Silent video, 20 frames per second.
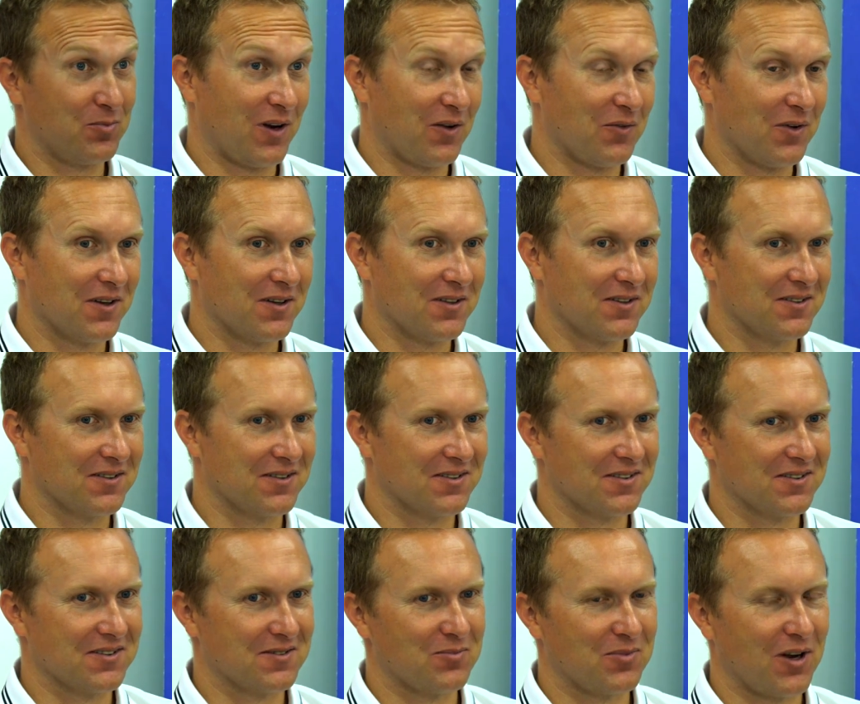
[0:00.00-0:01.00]
prawie,
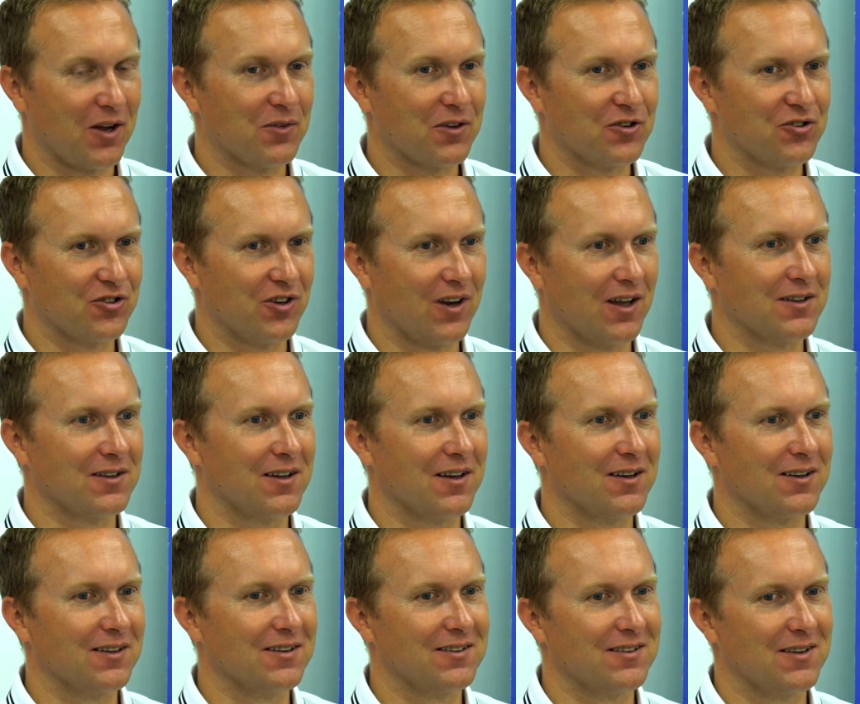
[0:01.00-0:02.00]
prawie 3
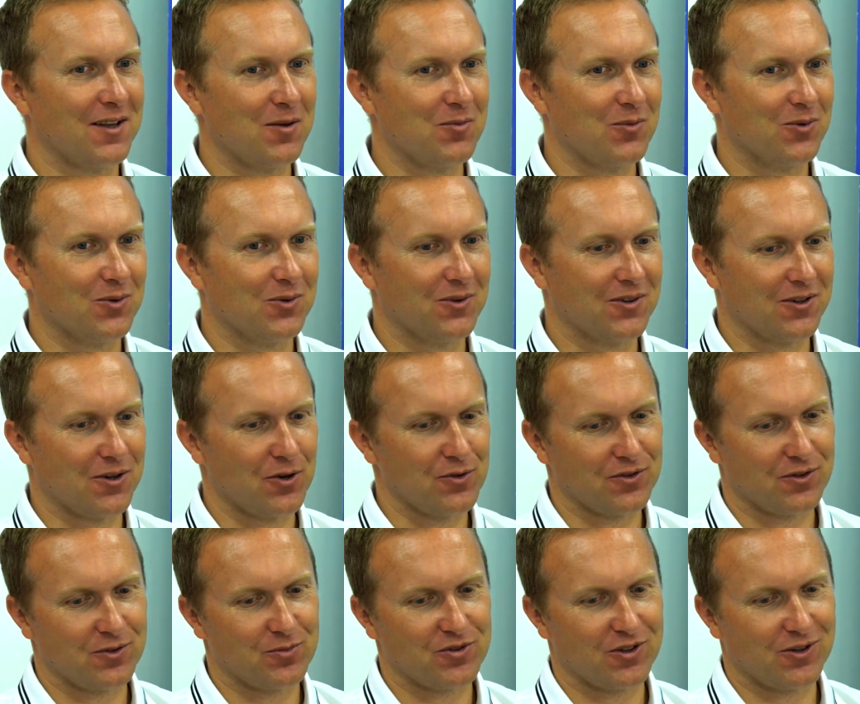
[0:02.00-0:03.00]
lata temu,
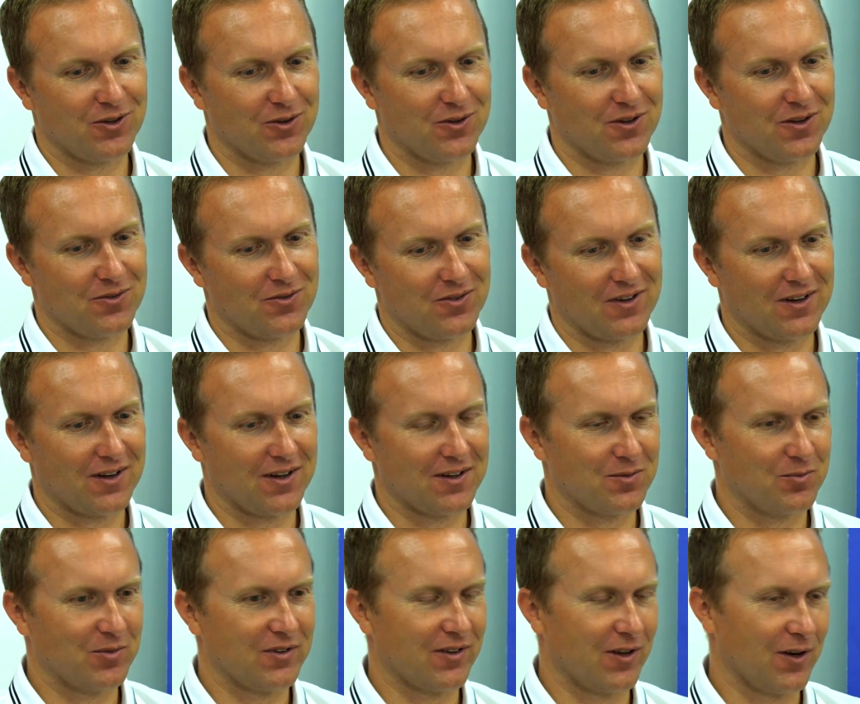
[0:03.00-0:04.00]
kończąc przygodę w
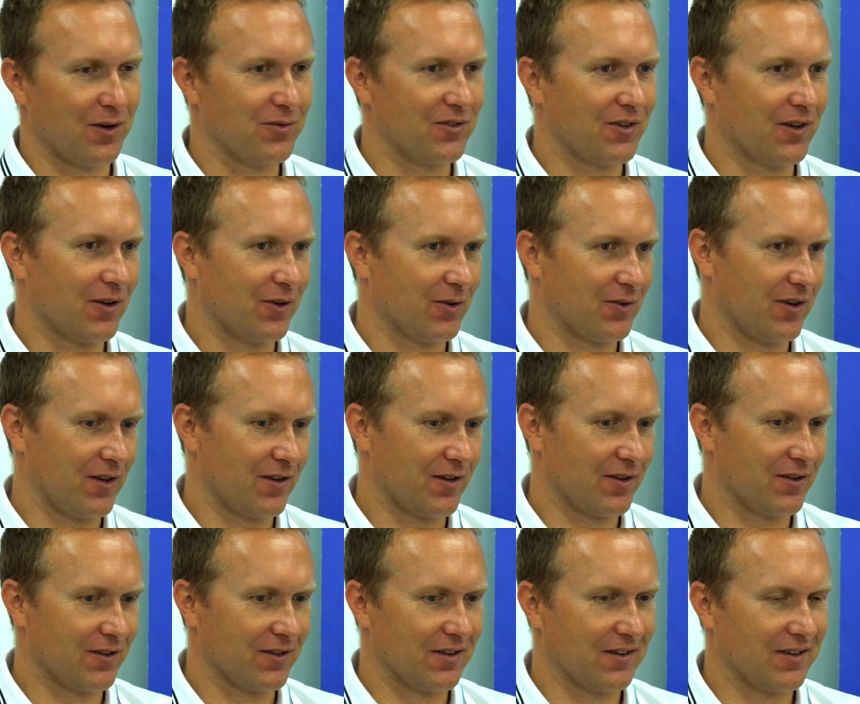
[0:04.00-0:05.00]
LKS Pisarowce jako
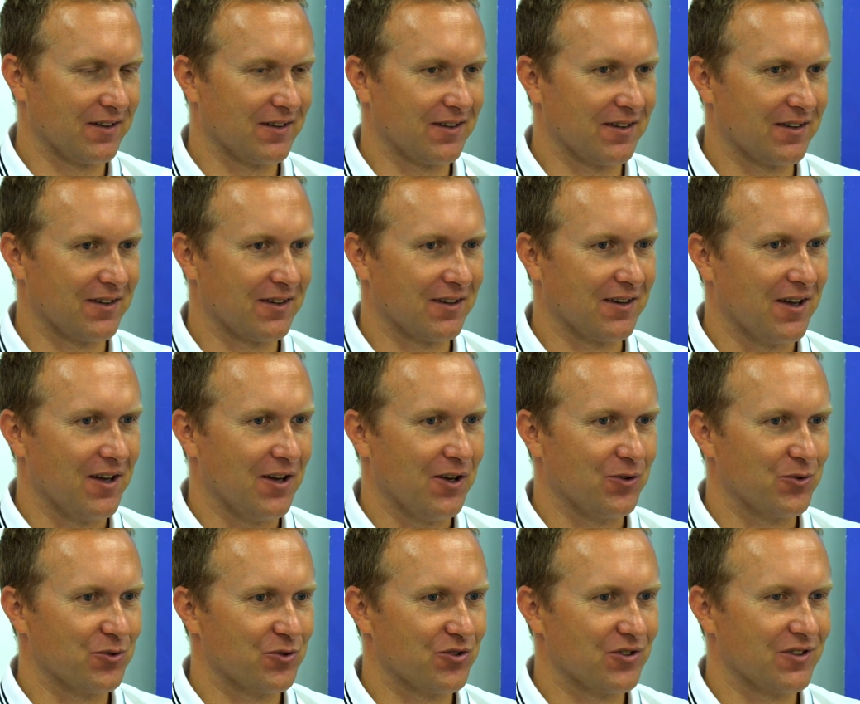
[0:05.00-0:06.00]
trener e,
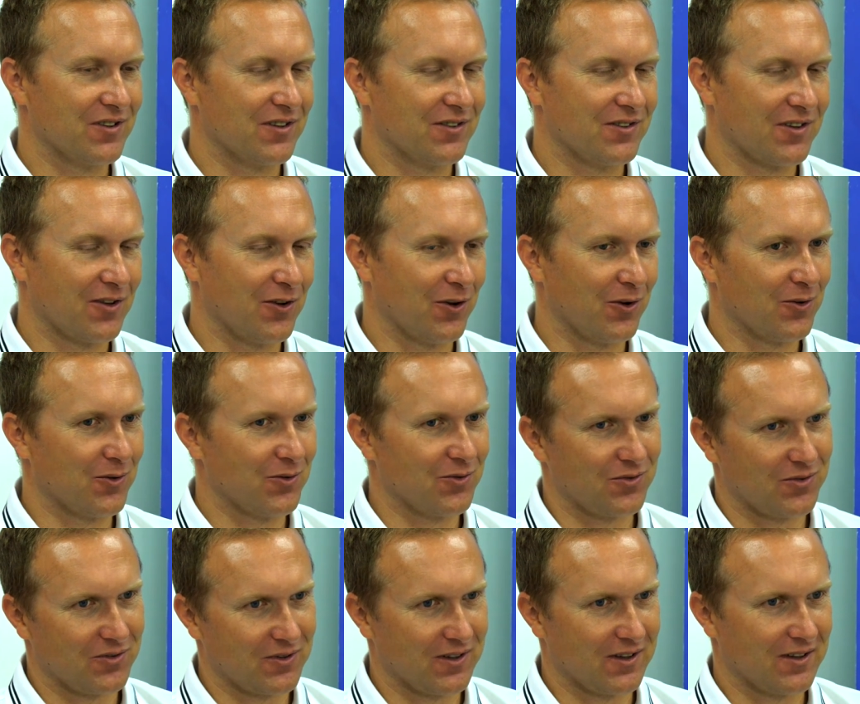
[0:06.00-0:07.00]
drużyny
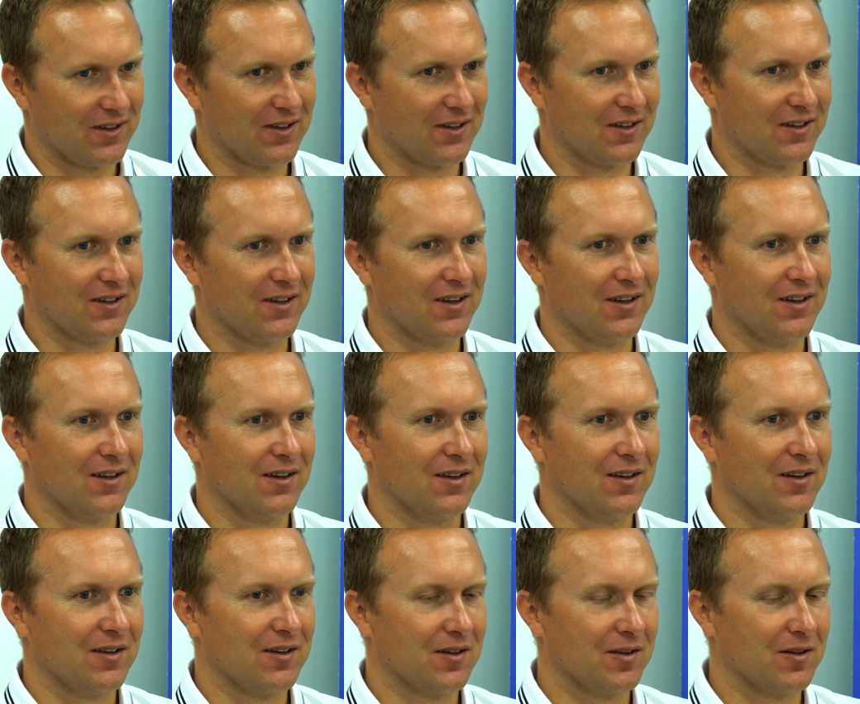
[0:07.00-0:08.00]
seniorów, e, e,
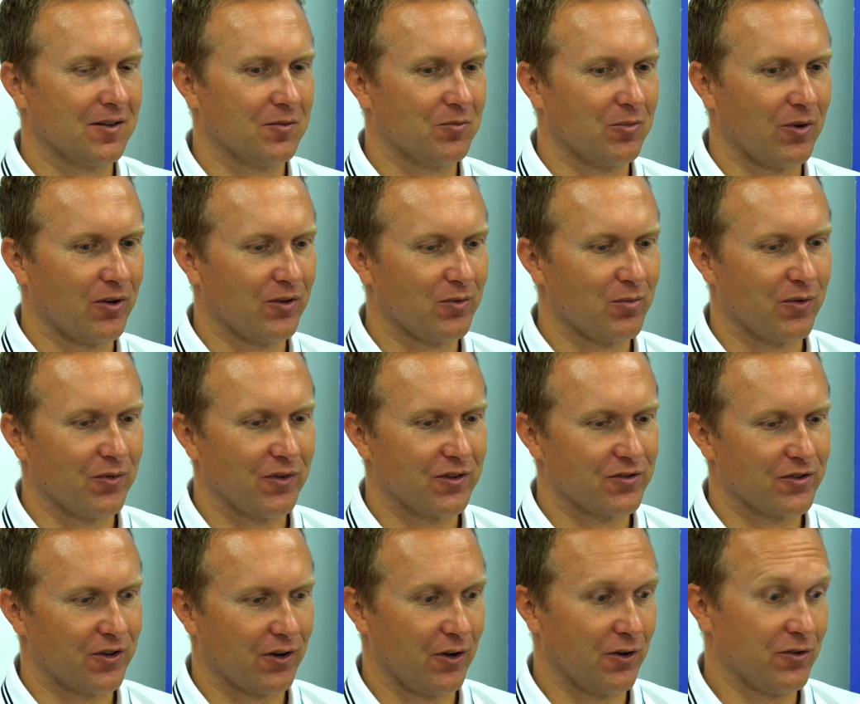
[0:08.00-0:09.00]
po rozmowie
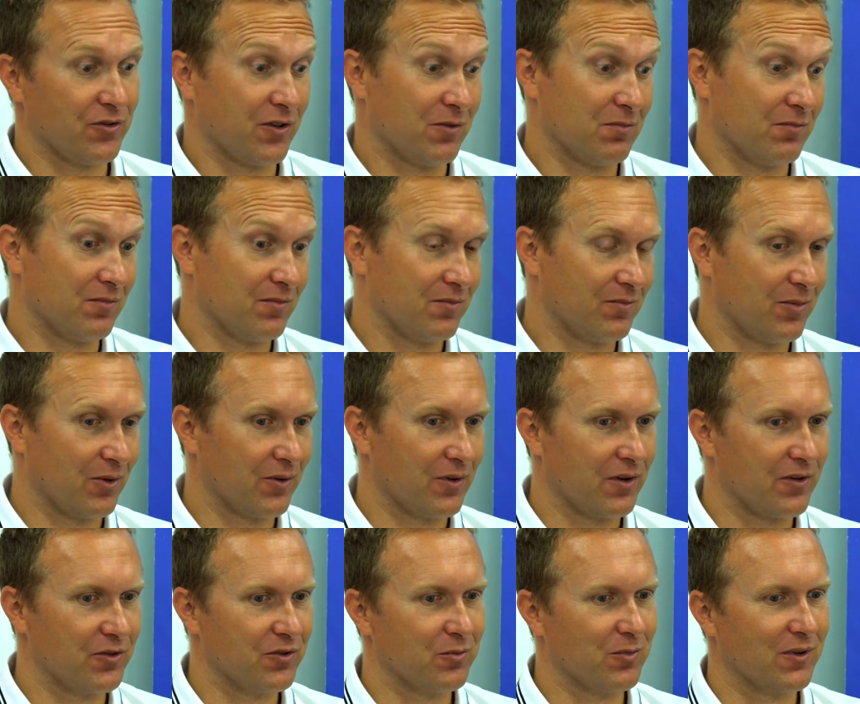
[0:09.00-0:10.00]
z Grzegorzem
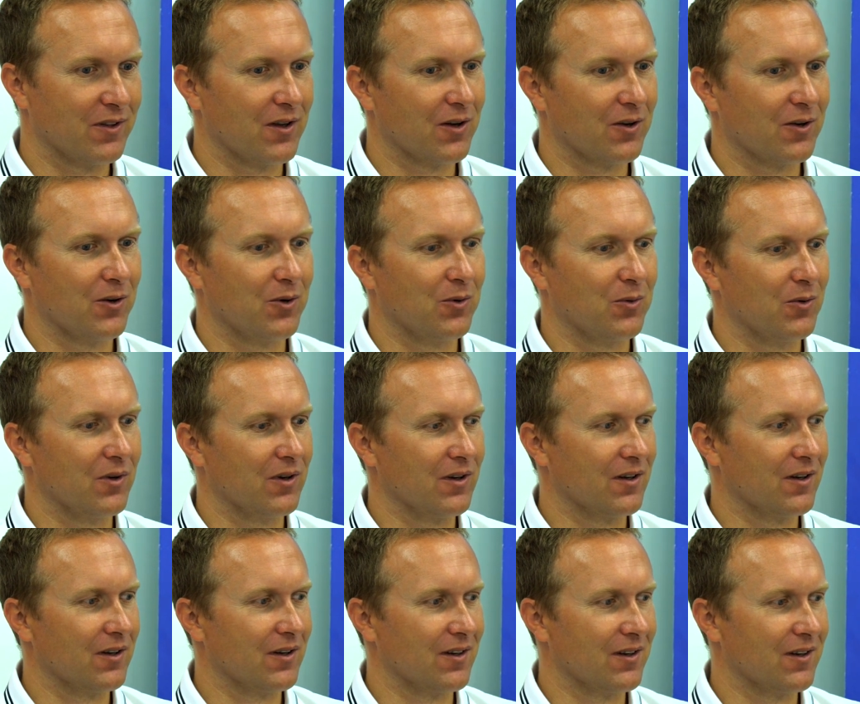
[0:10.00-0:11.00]
podjęliśmy taką,
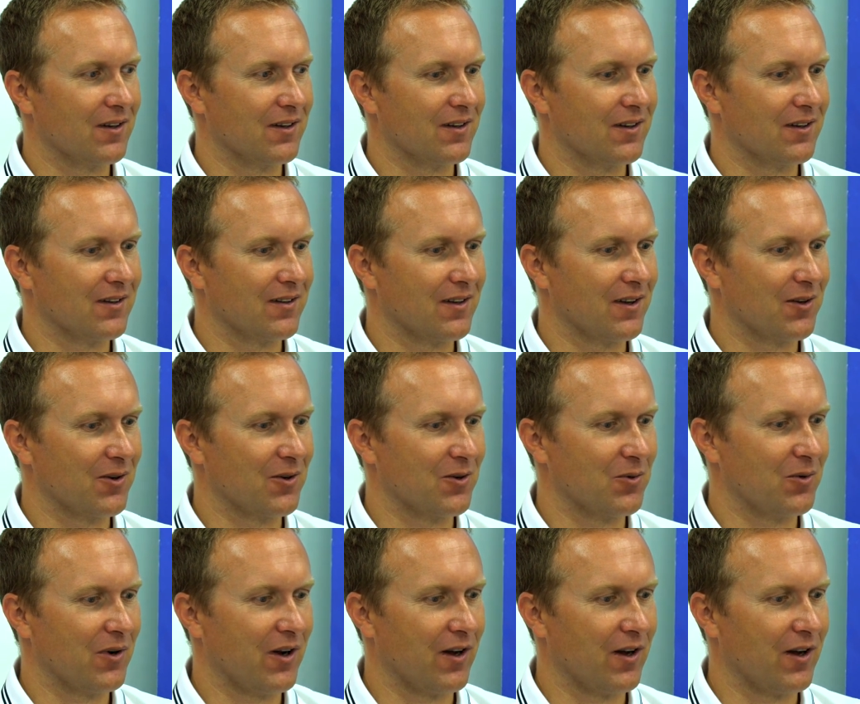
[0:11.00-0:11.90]
e, e, taką